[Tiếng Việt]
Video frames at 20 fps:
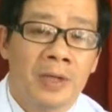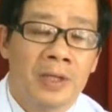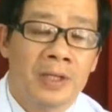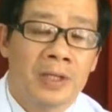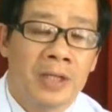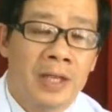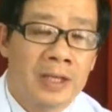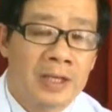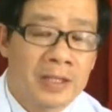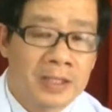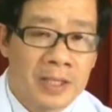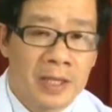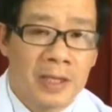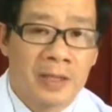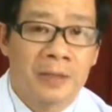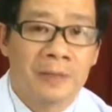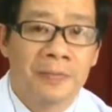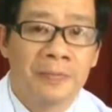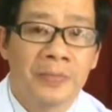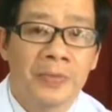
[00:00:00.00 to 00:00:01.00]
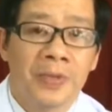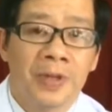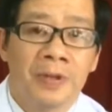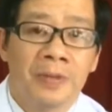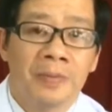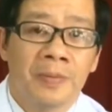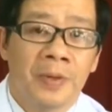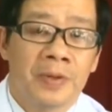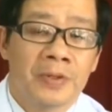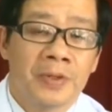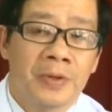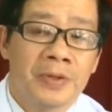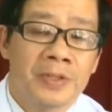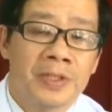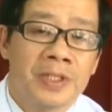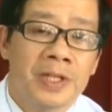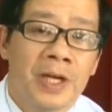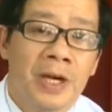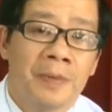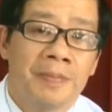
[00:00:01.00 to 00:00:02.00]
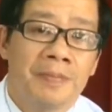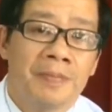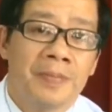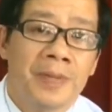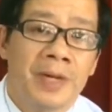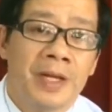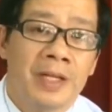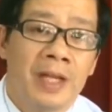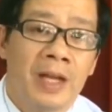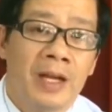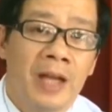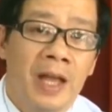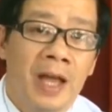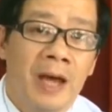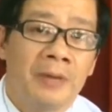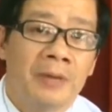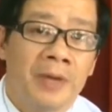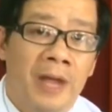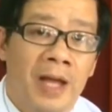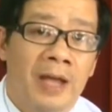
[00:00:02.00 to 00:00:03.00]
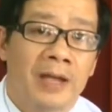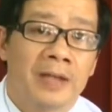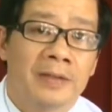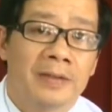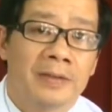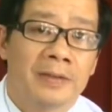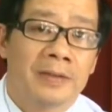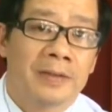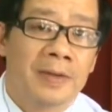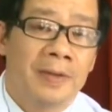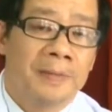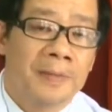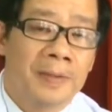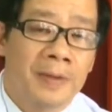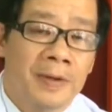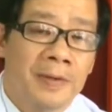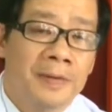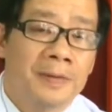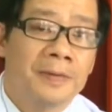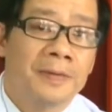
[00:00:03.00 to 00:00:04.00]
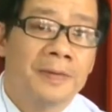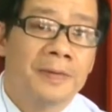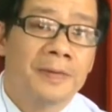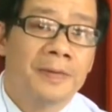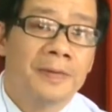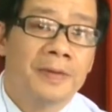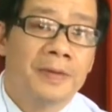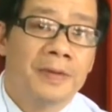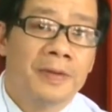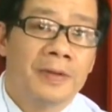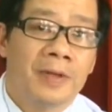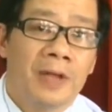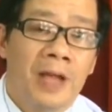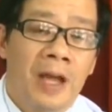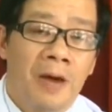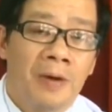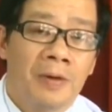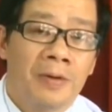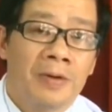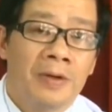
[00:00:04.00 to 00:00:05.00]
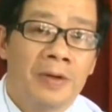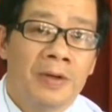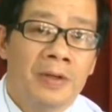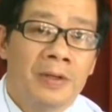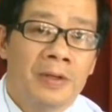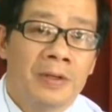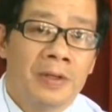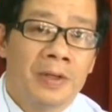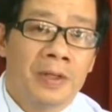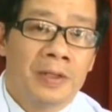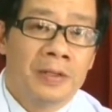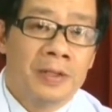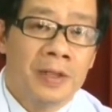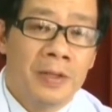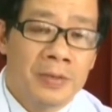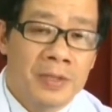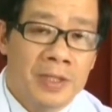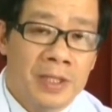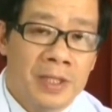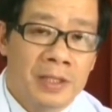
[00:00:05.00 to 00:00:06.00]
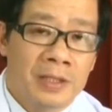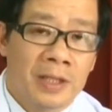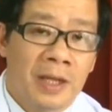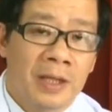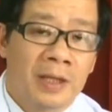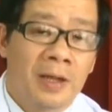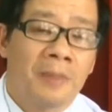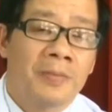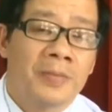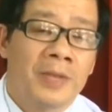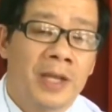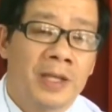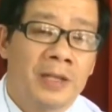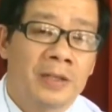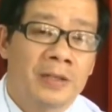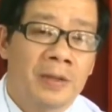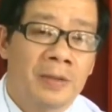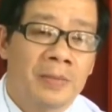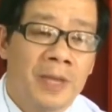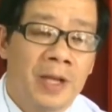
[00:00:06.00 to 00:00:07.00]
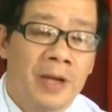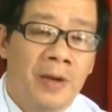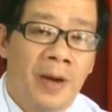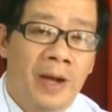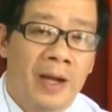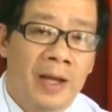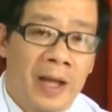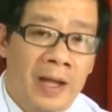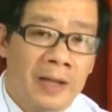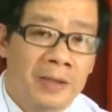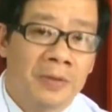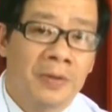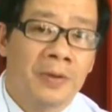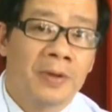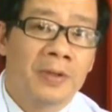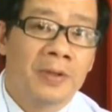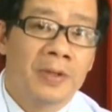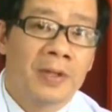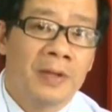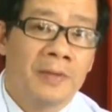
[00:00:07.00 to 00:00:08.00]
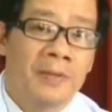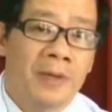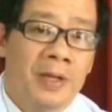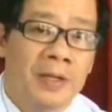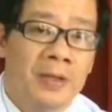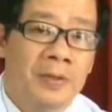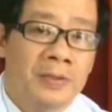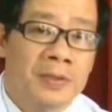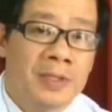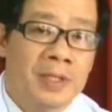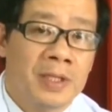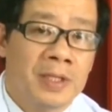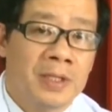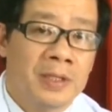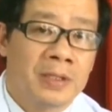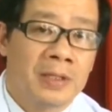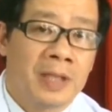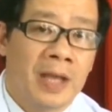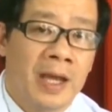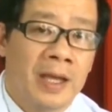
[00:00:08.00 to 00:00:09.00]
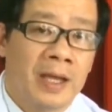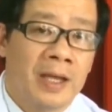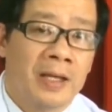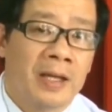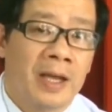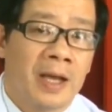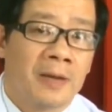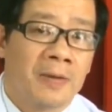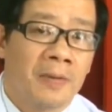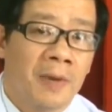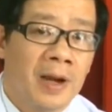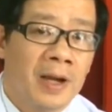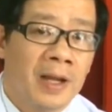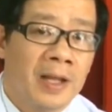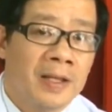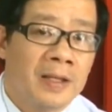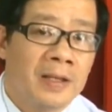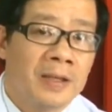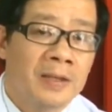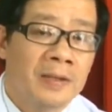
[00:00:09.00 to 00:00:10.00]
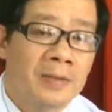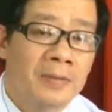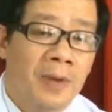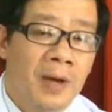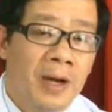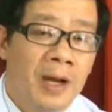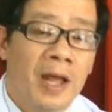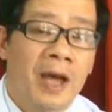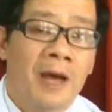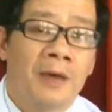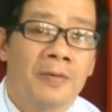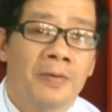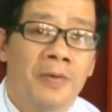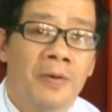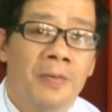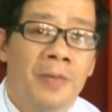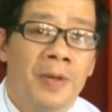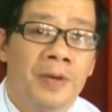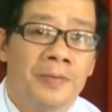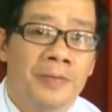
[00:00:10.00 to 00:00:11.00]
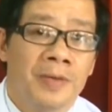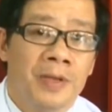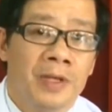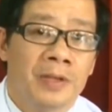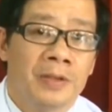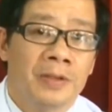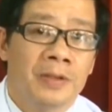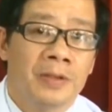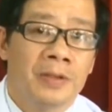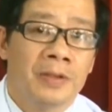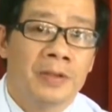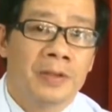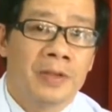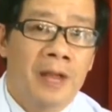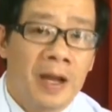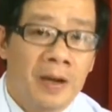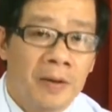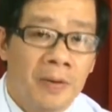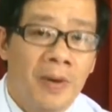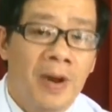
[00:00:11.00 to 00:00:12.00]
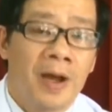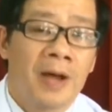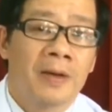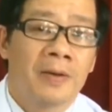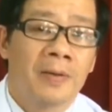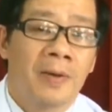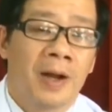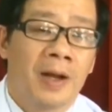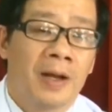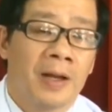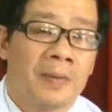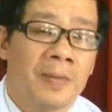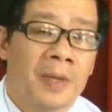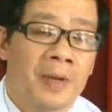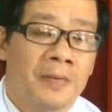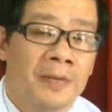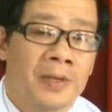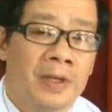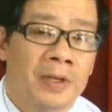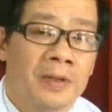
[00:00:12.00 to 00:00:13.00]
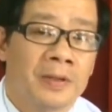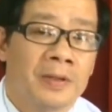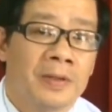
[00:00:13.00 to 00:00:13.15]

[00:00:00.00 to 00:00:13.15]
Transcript: y tế cơ sở. Một số trường hợp bệnh nhân lao nặng cấp cứu, lao ờ, điều trị tấn công trong giai đoạn kháng thuốc thì phải điều trị tại ở các khoa lây, khoa lao của bệnh viện đa khoa hoặc là bệnh viện